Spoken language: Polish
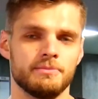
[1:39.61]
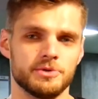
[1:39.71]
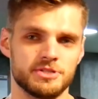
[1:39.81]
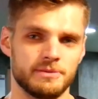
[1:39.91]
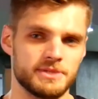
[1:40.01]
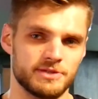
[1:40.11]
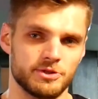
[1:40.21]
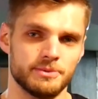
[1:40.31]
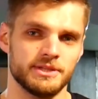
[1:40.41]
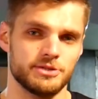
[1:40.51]
Możesz napisać
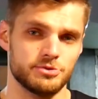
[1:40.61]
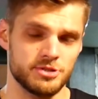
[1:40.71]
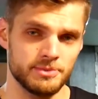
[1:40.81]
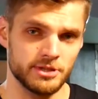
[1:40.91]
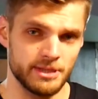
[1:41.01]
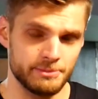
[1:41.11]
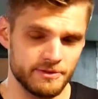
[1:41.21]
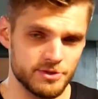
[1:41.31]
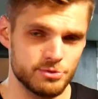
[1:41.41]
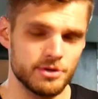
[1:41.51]
w komentarzu, czy mi to
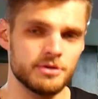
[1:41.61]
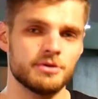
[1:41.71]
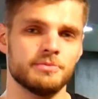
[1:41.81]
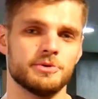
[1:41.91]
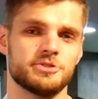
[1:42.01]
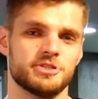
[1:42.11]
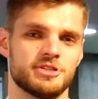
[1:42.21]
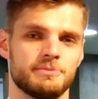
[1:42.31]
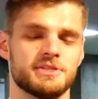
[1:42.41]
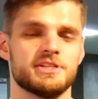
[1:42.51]
lepiej wyszło. Możesz
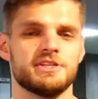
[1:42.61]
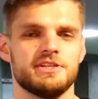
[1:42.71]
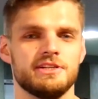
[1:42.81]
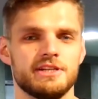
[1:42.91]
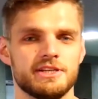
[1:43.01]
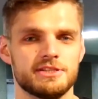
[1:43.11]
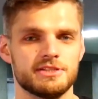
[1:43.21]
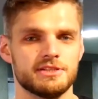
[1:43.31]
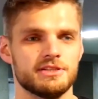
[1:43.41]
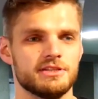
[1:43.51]
też napisać, ile,
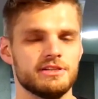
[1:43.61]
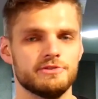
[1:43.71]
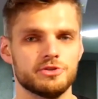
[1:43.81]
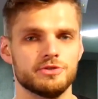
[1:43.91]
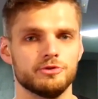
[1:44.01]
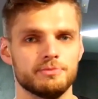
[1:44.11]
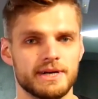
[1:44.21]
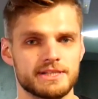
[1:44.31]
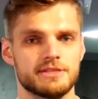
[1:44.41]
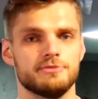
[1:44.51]
jest, e, ile wynosi Twój
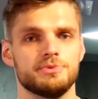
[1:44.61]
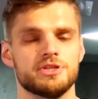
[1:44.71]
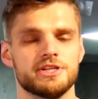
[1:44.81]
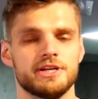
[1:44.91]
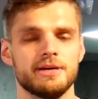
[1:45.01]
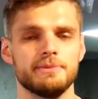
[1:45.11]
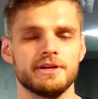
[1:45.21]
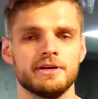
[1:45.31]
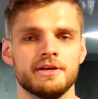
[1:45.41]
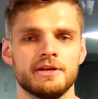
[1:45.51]
maks w przysiadzie high bar.